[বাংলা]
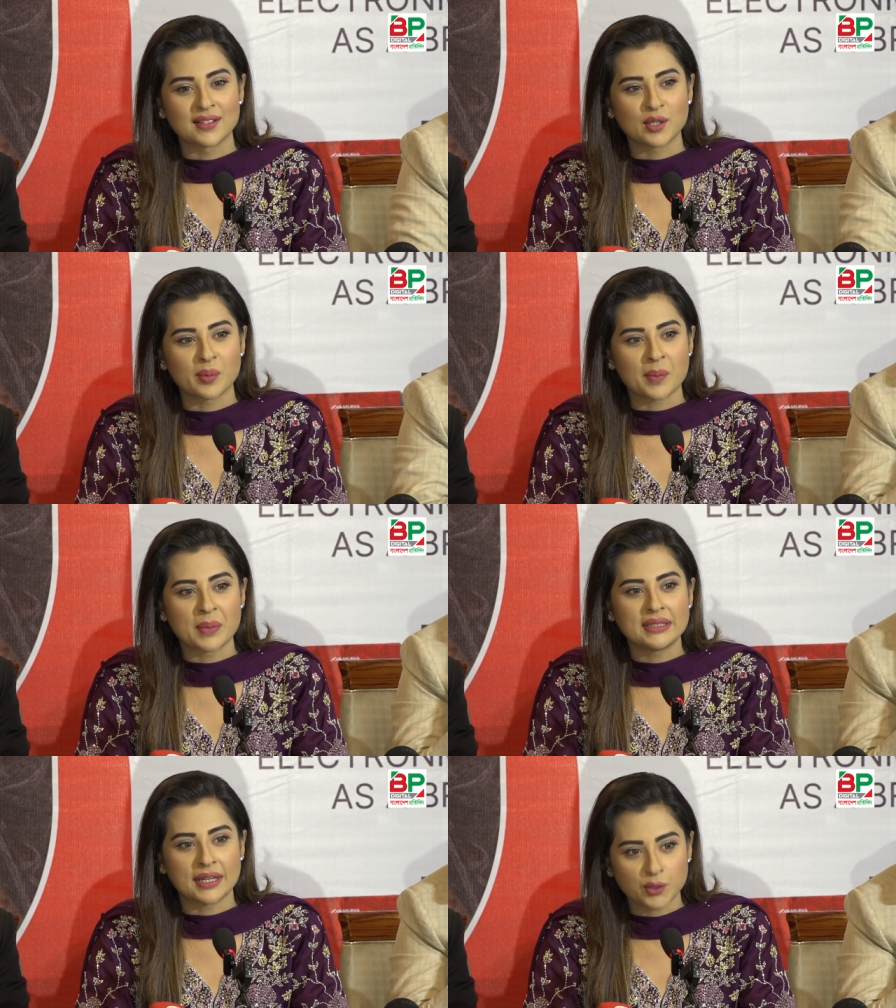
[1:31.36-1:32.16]
তবে
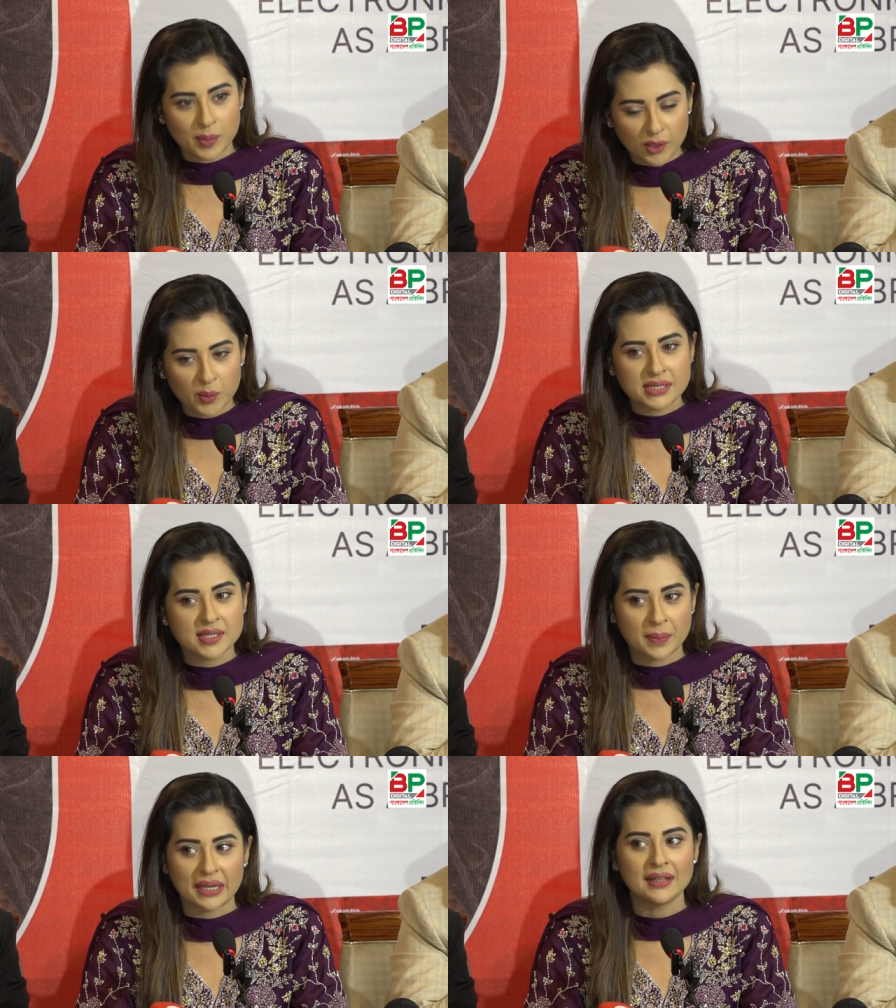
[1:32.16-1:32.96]
আপনাদের এত
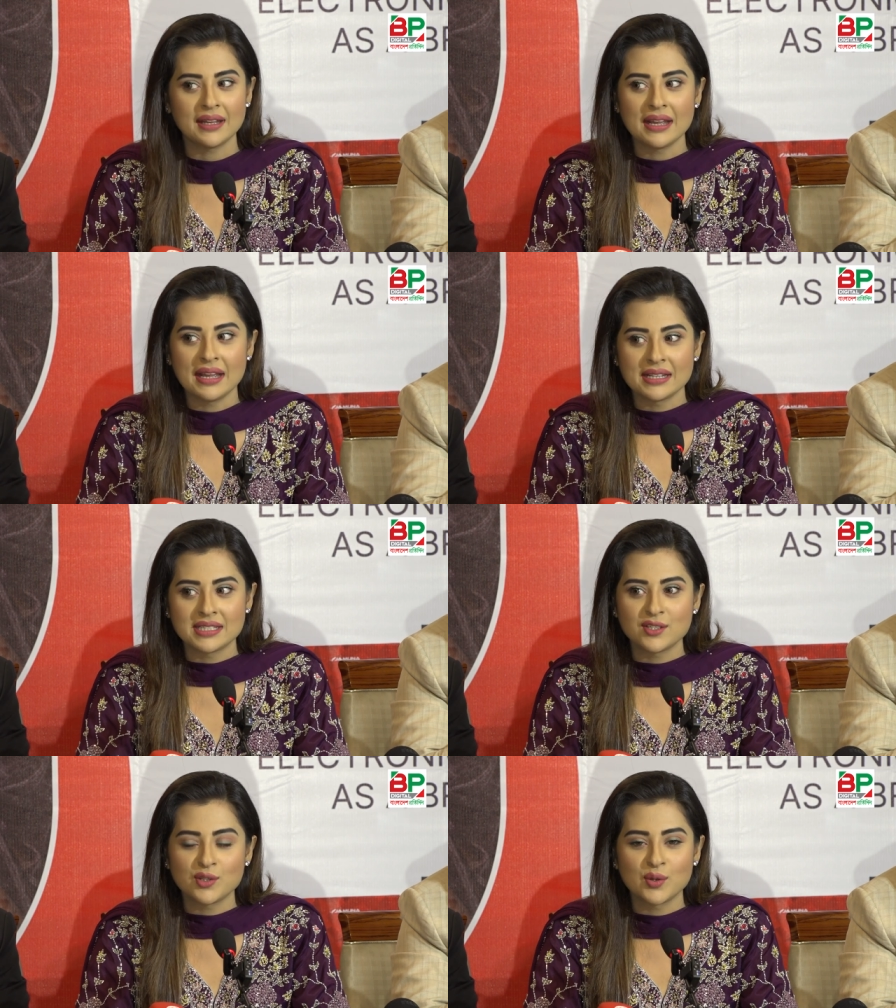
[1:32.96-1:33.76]
ভালোবাসা পায়
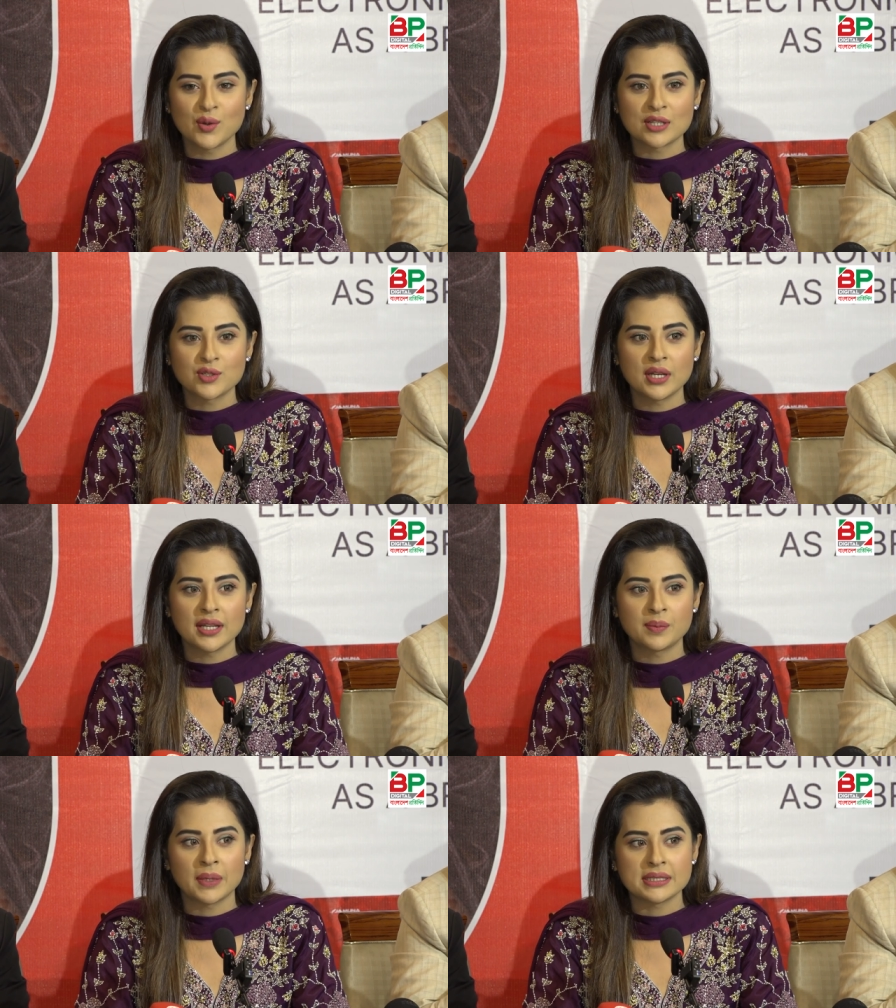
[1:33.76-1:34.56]
সেই জন্য আসলে
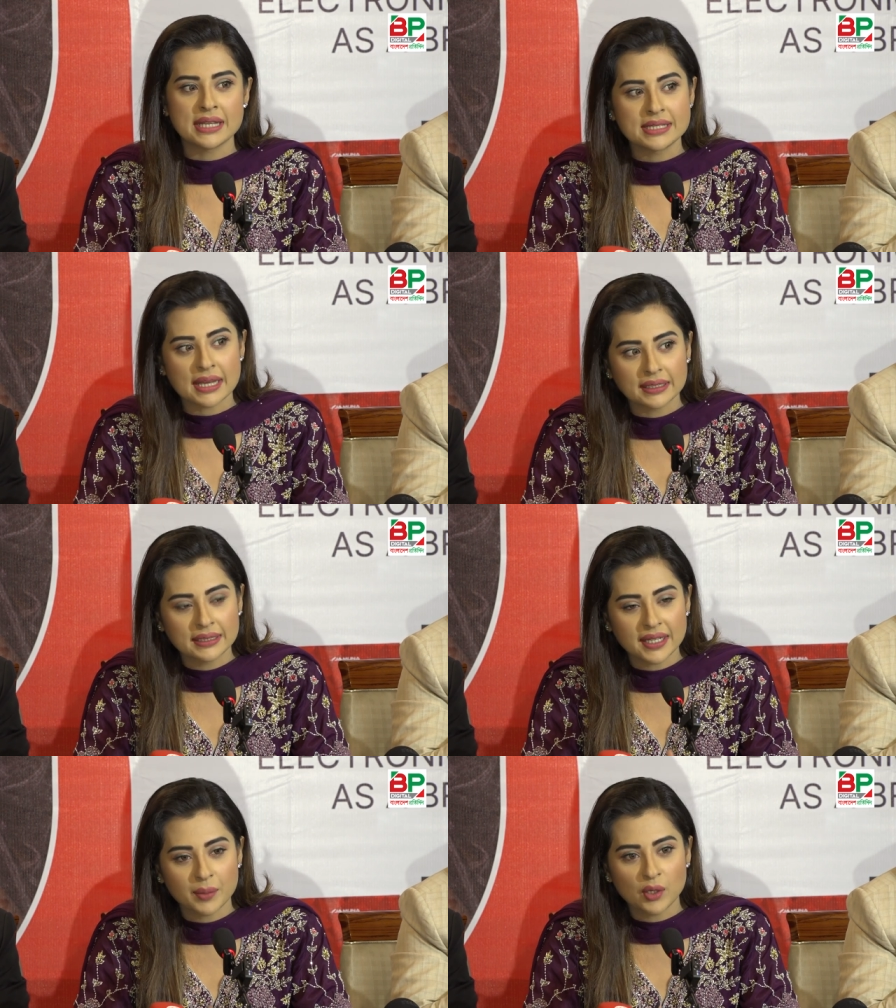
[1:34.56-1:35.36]
সেই জায়গা
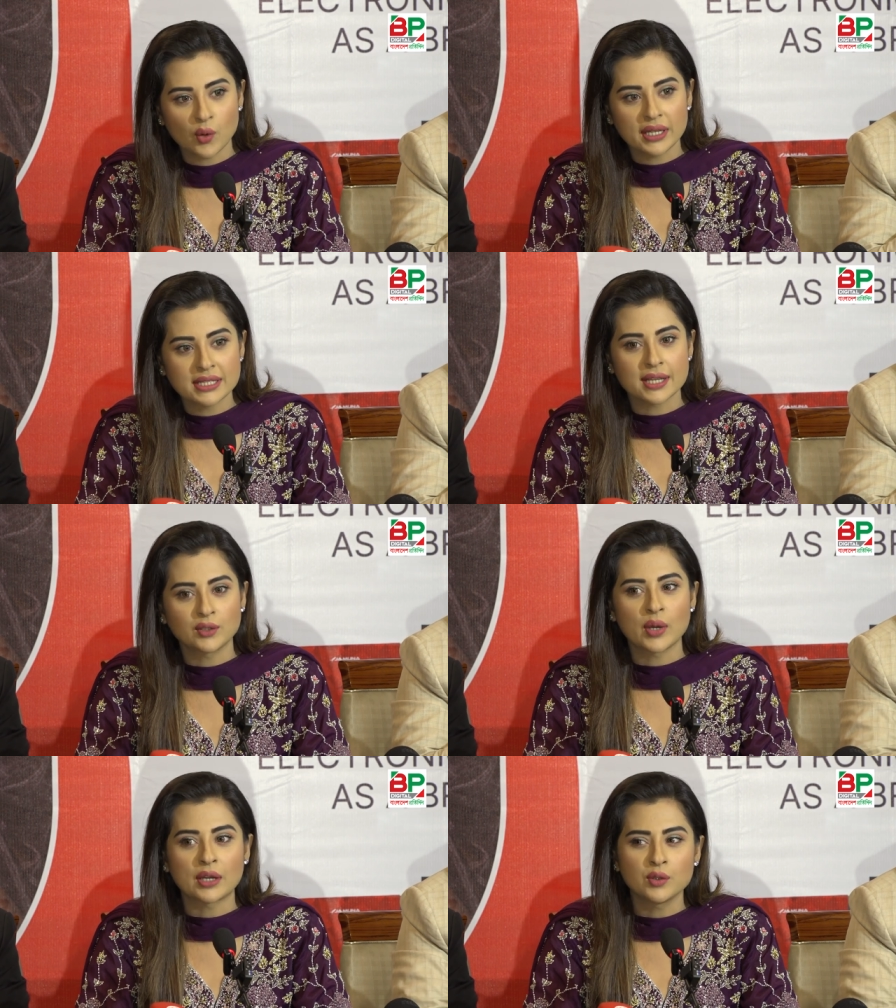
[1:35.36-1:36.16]
থেকে আমি করি কি
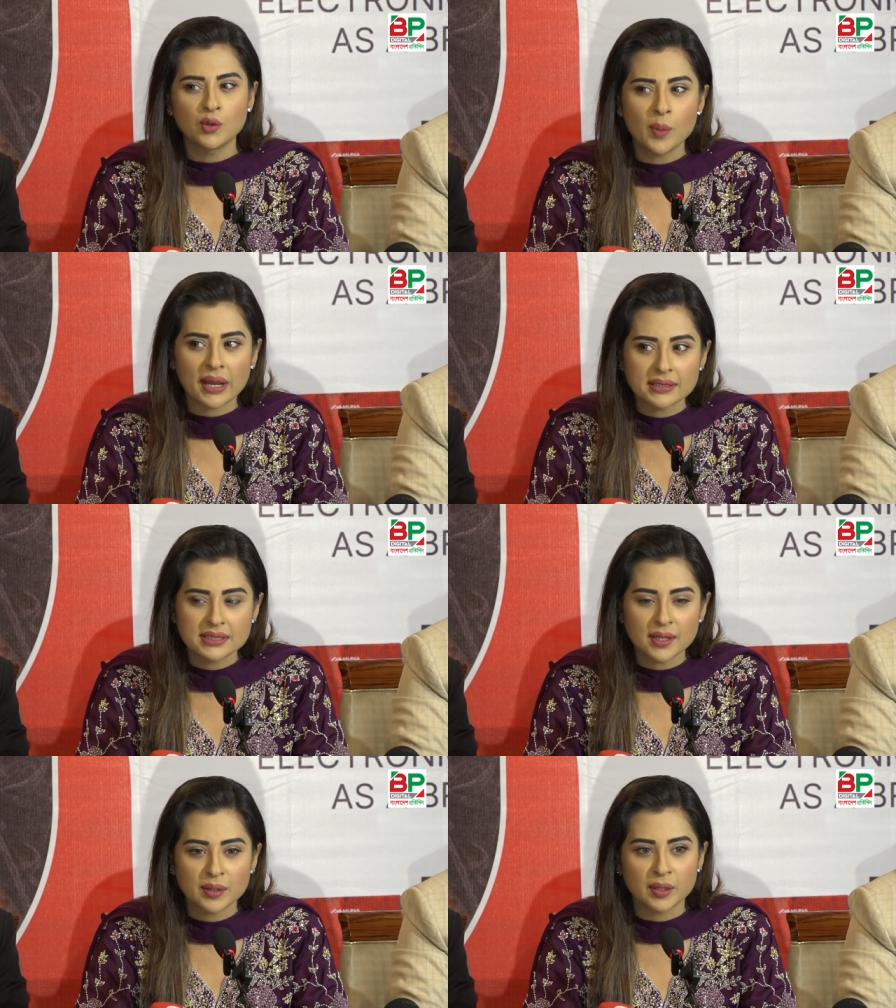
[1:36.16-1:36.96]
যেহেতু এখন খুব একটা